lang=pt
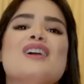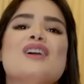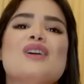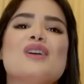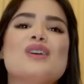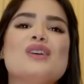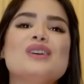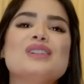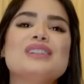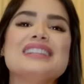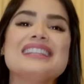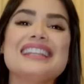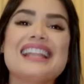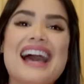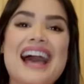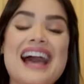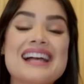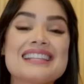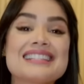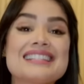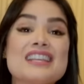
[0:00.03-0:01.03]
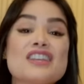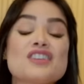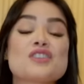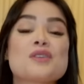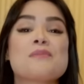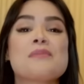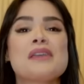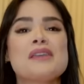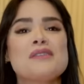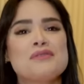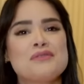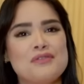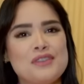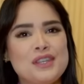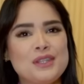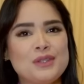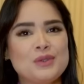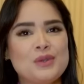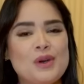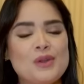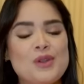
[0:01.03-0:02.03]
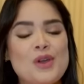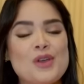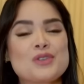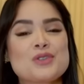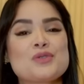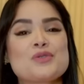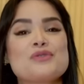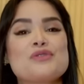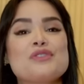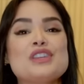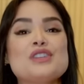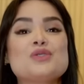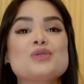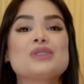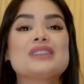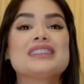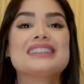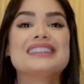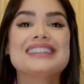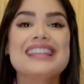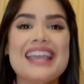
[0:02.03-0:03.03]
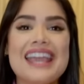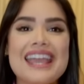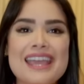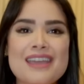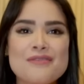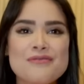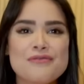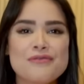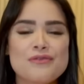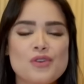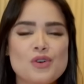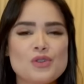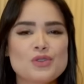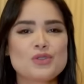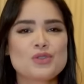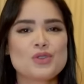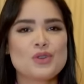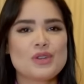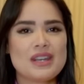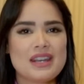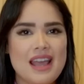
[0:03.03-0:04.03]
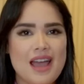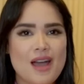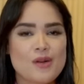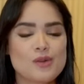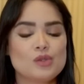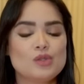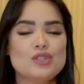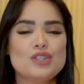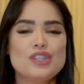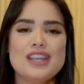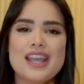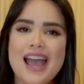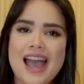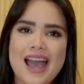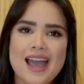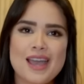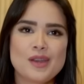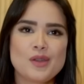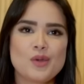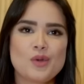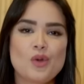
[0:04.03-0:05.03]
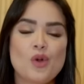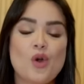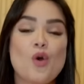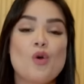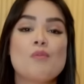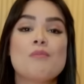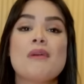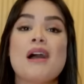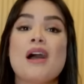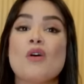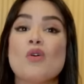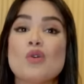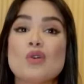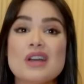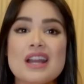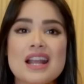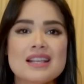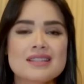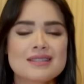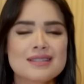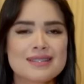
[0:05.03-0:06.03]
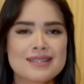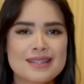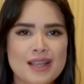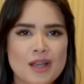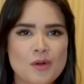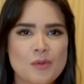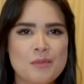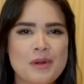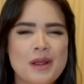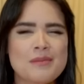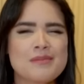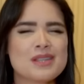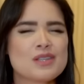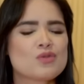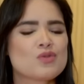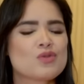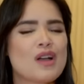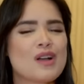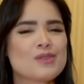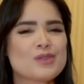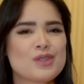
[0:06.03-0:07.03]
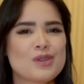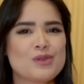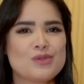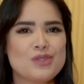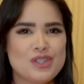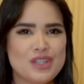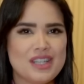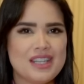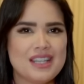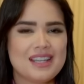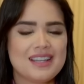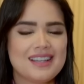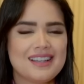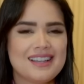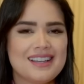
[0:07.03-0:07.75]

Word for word: Olá, seja bem-vindo ao nosso vídeo devocional diário com uma oração para abençoar o seu dia.